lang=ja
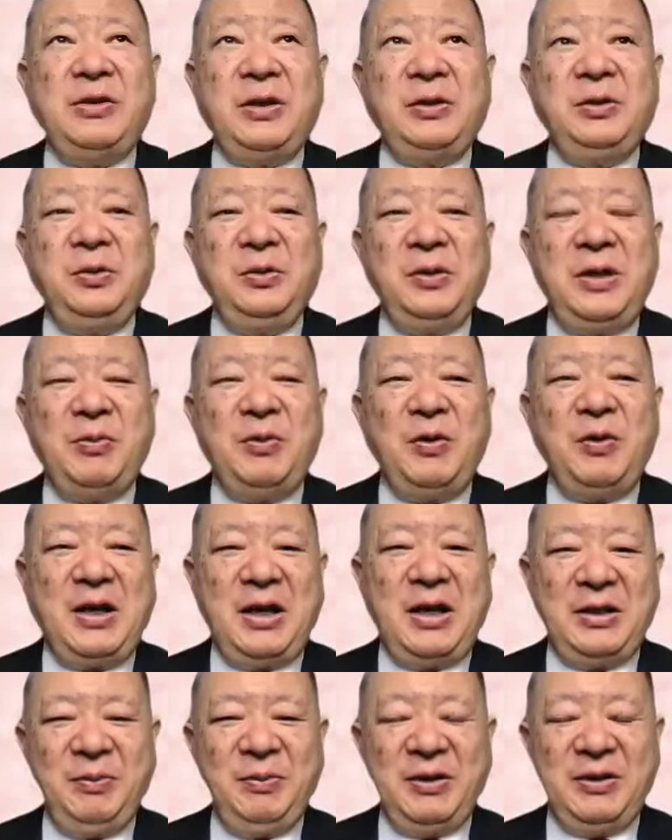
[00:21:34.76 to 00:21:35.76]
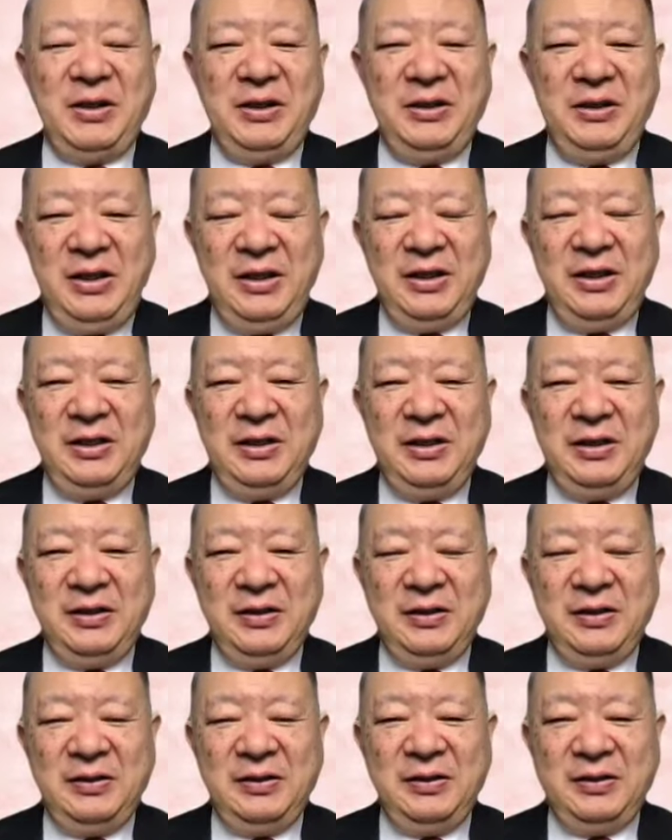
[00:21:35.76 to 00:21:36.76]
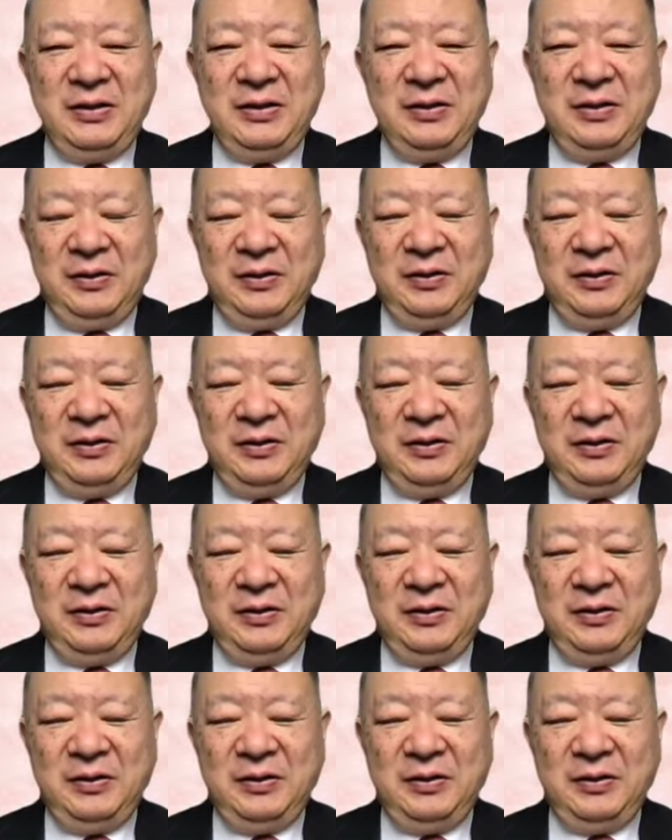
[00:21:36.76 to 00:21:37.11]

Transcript: の至の経緯がまるまるで書いてない。